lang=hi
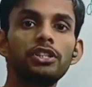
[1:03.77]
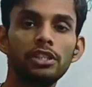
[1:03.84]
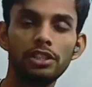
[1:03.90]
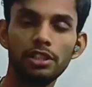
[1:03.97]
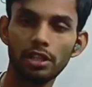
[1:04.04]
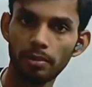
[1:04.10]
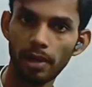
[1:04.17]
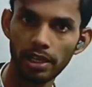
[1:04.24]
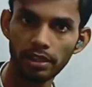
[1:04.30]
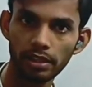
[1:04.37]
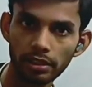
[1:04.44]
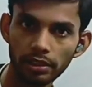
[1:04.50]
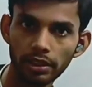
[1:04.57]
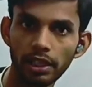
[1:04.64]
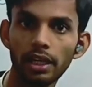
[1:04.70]
पीएच
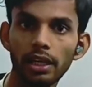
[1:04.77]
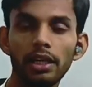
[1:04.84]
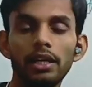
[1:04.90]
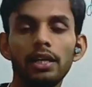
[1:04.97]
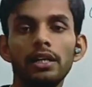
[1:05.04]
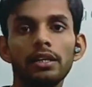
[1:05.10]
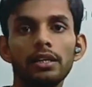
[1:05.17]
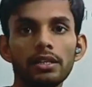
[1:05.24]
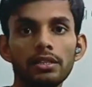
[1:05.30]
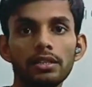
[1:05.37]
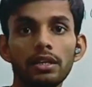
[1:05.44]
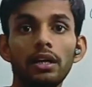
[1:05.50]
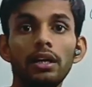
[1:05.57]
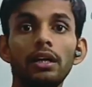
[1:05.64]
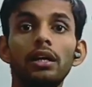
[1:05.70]
डिटरमाइन करते हैं
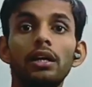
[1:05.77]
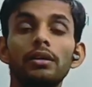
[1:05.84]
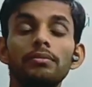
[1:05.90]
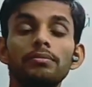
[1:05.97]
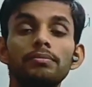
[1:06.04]
किसका